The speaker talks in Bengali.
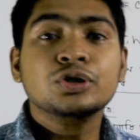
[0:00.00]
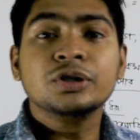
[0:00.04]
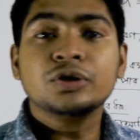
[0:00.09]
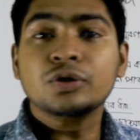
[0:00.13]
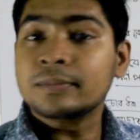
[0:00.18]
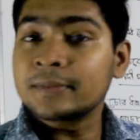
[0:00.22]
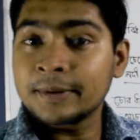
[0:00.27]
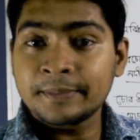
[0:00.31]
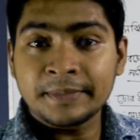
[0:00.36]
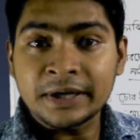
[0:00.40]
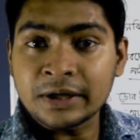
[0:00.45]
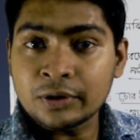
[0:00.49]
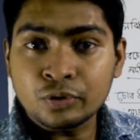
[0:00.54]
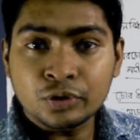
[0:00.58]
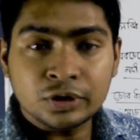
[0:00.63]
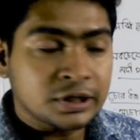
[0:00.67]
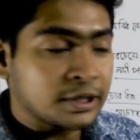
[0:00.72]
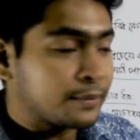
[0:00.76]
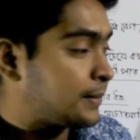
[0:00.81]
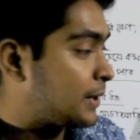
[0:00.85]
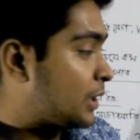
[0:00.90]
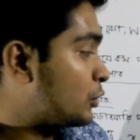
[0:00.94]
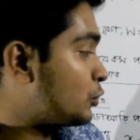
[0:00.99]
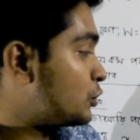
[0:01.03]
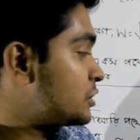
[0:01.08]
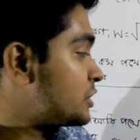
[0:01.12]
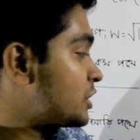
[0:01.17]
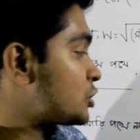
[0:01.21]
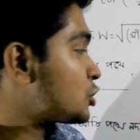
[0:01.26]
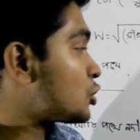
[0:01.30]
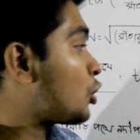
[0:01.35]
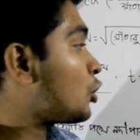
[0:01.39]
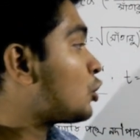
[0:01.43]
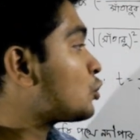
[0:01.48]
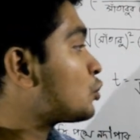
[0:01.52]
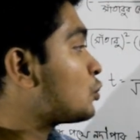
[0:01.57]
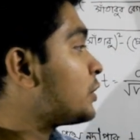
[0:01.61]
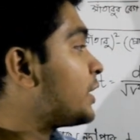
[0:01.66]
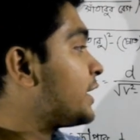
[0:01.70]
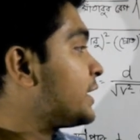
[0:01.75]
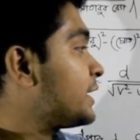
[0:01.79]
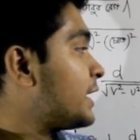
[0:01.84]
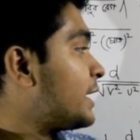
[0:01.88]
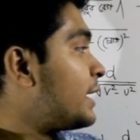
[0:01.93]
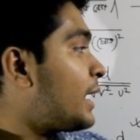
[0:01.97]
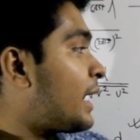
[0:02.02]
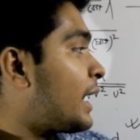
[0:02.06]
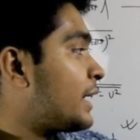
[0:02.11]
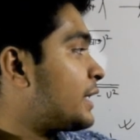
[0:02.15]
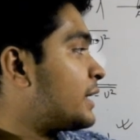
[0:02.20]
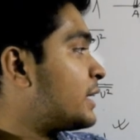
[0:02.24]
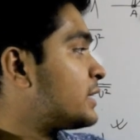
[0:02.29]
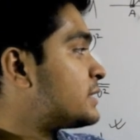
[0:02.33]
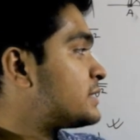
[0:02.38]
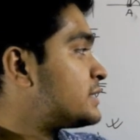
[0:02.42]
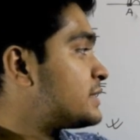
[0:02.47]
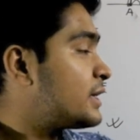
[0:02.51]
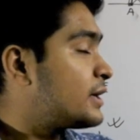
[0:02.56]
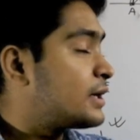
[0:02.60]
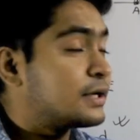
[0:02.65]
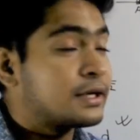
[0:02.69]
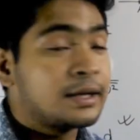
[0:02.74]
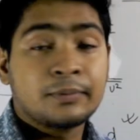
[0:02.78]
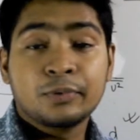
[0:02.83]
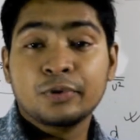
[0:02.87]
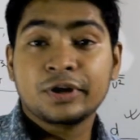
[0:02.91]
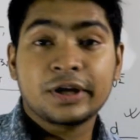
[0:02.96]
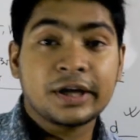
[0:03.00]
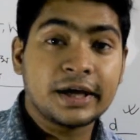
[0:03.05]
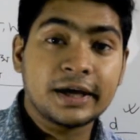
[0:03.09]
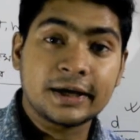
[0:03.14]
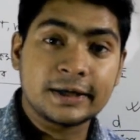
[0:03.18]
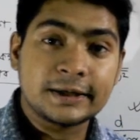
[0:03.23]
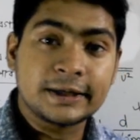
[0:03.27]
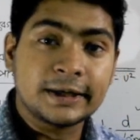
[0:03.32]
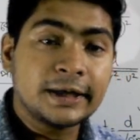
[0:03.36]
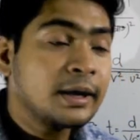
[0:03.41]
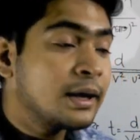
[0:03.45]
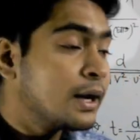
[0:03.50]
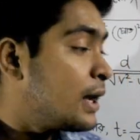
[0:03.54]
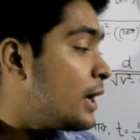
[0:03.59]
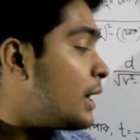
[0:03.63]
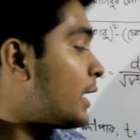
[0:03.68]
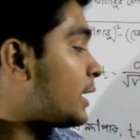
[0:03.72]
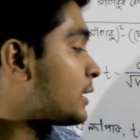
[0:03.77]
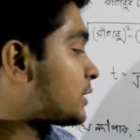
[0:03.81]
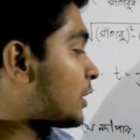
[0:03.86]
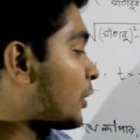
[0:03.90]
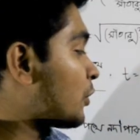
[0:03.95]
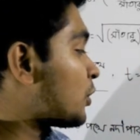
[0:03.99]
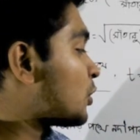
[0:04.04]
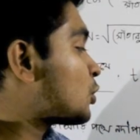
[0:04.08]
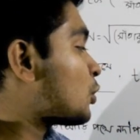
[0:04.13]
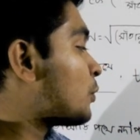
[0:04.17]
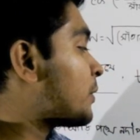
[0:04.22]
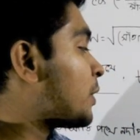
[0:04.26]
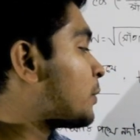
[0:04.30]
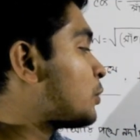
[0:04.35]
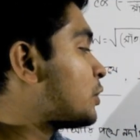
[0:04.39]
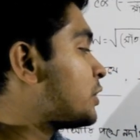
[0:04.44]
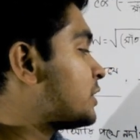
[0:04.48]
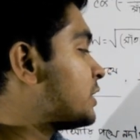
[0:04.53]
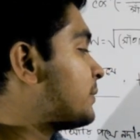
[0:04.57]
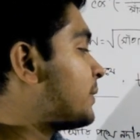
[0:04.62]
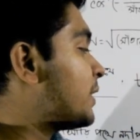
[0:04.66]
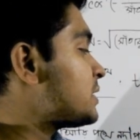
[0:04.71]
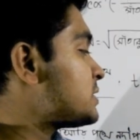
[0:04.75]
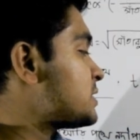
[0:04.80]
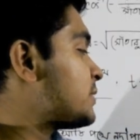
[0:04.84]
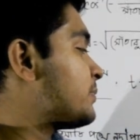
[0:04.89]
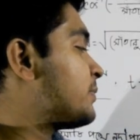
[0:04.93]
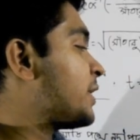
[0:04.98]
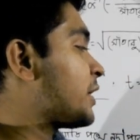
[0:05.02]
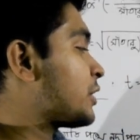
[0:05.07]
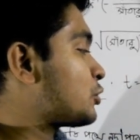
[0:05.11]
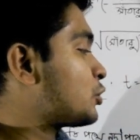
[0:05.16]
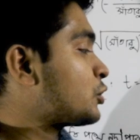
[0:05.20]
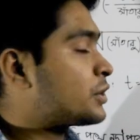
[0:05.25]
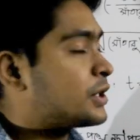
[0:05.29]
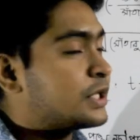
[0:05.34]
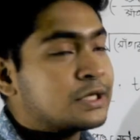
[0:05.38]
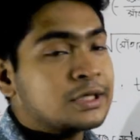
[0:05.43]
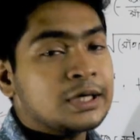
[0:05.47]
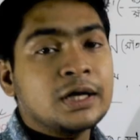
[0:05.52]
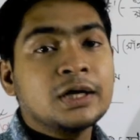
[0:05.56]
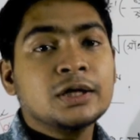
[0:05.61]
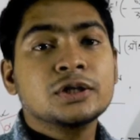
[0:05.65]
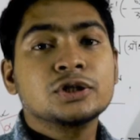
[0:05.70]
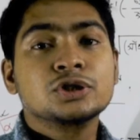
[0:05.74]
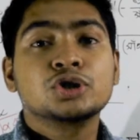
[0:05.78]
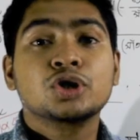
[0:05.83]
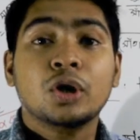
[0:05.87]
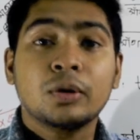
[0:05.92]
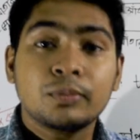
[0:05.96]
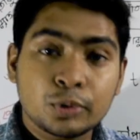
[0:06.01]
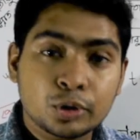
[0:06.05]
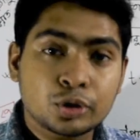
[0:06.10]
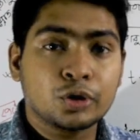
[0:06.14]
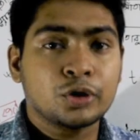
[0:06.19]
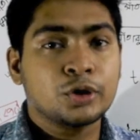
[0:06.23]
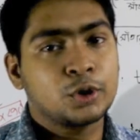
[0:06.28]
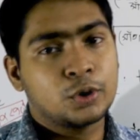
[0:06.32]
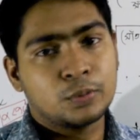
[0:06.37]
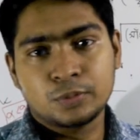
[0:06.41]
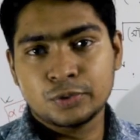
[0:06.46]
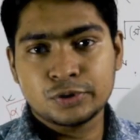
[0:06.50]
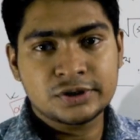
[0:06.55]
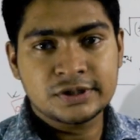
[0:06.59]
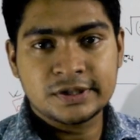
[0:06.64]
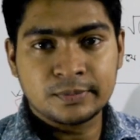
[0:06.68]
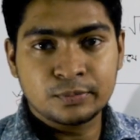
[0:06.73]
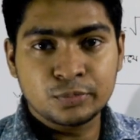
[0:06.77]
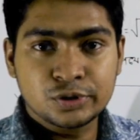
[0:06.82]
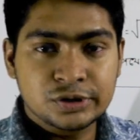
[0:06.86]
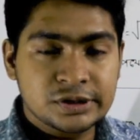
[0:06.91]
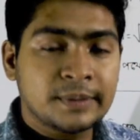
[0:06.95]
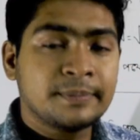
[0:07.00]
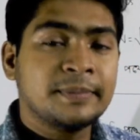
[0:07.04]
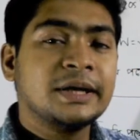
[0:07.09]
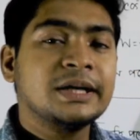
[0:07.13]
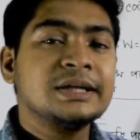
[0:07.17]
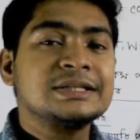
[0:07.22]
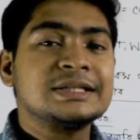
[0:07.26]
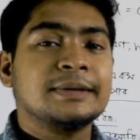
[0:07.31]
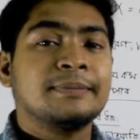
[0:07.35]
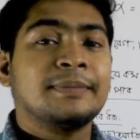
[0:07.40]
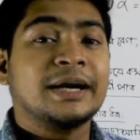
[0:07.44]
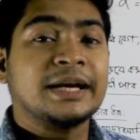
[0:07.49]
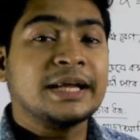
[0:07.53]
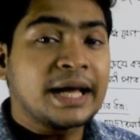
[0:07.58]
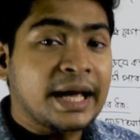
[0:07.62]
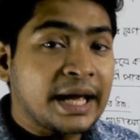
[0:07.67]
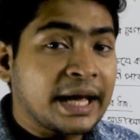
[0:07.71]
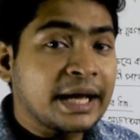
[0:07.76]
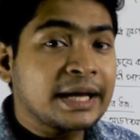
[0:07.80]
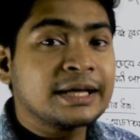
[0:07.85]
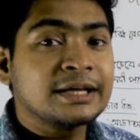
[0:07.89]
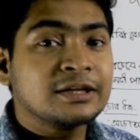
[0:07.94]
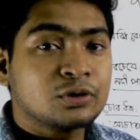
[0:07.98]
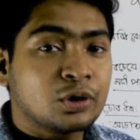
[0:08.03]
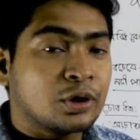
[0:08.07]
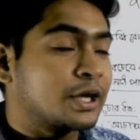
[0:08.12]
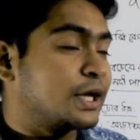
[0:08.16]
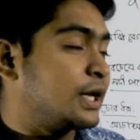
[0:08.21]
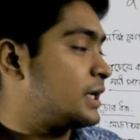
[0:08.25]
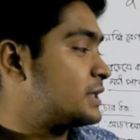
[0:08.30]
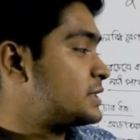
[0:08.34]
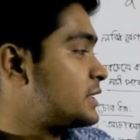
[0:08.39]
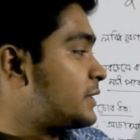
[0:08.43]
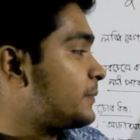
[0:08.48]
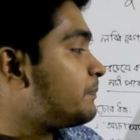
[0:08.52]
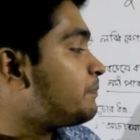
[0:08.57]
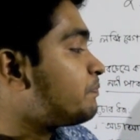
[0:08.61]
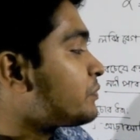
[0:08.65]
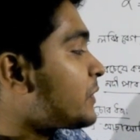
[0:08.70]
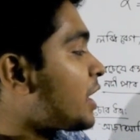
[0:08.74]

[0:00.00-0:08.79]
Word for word: যদি তোমরা বের করতে পারো ওই যে সহগগুলা নিয়ে আই হেড জে হেড এবং কে হেডের তাহলে তোমরা বলে দিবা যে ভেক্টর তিনটা সমতলীয় বুঝতে পেরেছি মানে একই তলে আছে